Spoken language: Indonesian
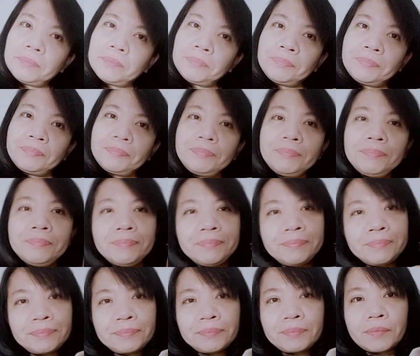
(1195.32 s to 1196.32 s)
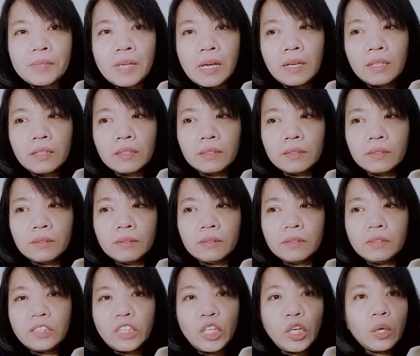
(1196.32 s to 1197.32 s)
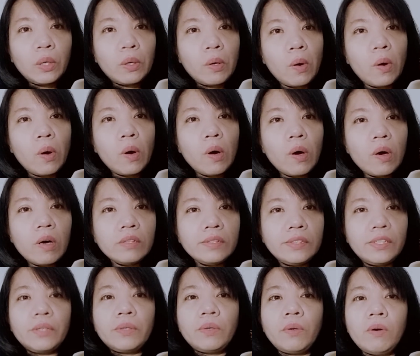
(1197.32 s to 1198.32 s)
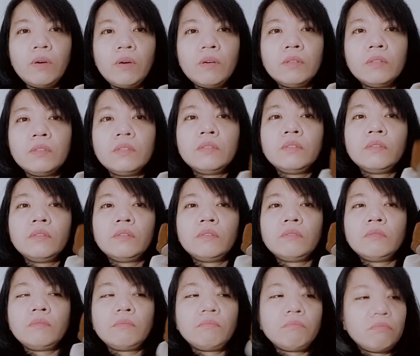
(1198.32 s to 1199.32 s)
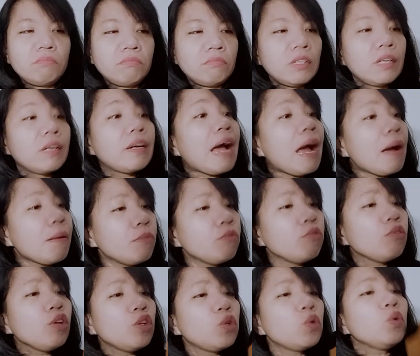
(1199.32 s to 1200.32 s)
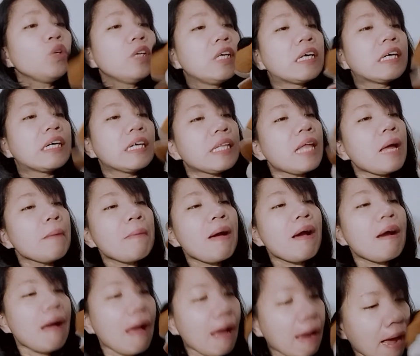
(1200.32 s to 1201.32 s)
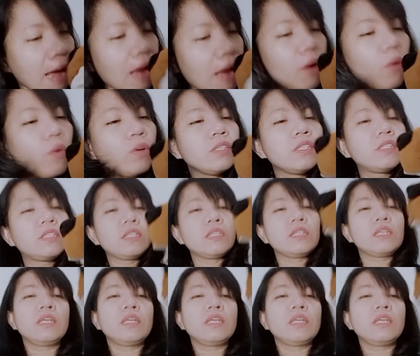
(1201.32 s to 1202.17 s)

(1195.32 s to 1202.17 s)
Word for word: Hmm, Ciko, Ciko. Kamu itu deket sama kakak loh di sini.